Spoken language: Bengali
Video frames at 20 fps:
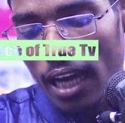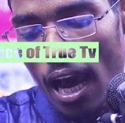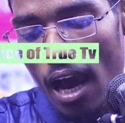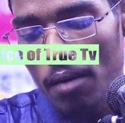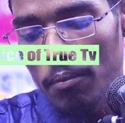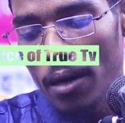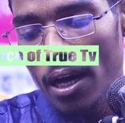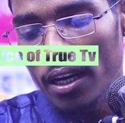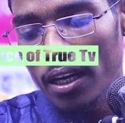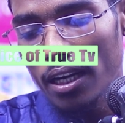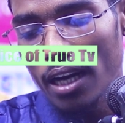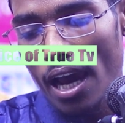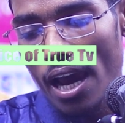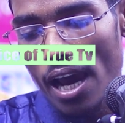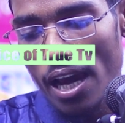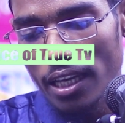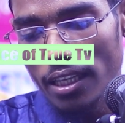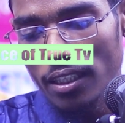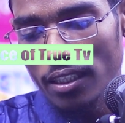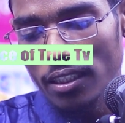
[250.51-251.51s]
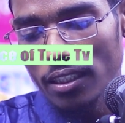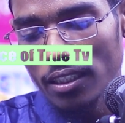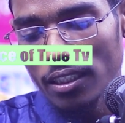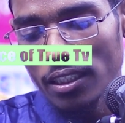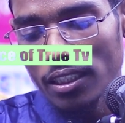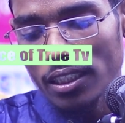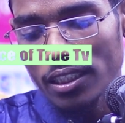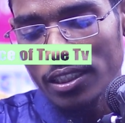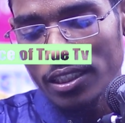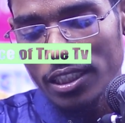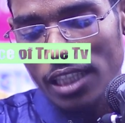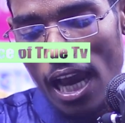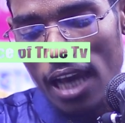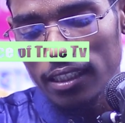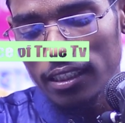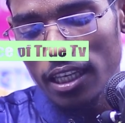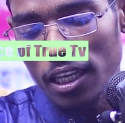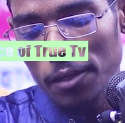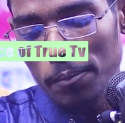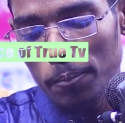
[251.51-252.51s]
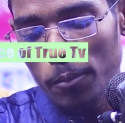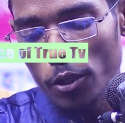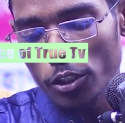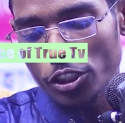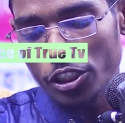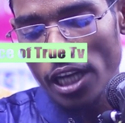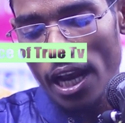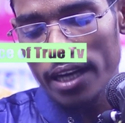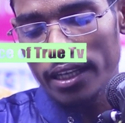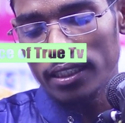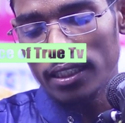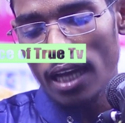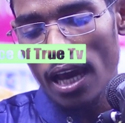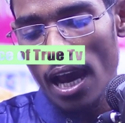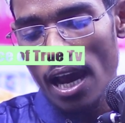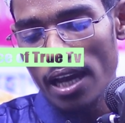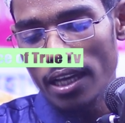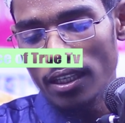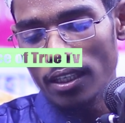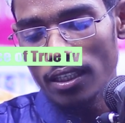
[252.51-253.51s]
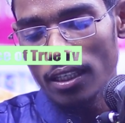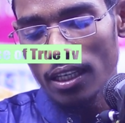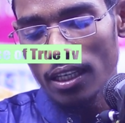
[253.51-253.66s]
খাবার নাই যাদের পোশাক নাই